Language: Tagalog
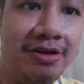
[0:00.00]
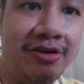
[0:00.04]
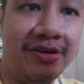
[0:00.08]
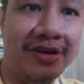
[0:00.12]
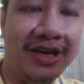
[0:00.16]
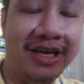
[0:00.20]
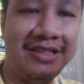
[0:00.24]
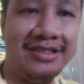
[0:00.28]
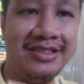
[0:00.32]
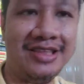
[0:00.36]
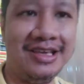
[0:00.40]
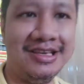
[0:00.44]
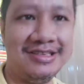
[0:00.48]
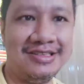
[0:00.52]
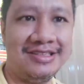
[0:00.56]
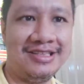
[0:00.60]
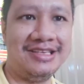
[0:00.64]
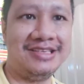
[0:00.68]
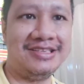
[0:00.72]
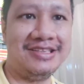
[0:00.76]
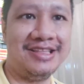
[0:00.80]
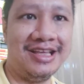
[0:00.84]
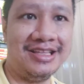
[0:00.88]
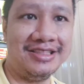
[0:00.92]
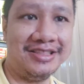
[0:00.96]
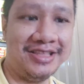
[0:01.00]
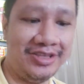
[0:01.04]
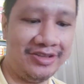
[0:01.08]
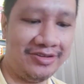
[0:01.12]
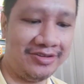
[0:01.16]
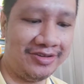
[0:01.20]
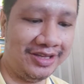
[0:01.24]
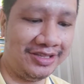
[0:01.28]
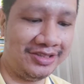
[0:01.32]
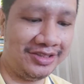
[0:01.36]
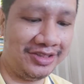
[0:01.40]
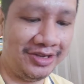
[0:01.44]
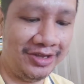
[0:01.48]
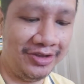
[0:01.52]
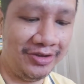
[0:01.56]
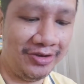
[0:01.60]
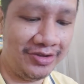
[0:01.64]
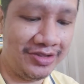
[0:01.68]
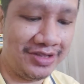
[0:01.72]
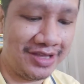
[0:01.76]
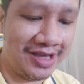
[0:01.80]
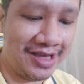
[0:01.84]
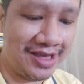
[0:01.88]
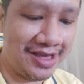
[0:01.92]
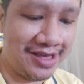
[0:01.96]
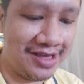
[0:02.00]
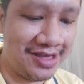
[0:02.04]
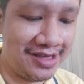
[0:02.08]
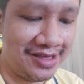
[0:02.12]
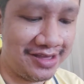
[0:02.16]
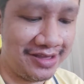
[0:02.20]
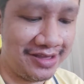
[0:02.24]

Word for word: Okay, taste test natin yung capriona. Ah.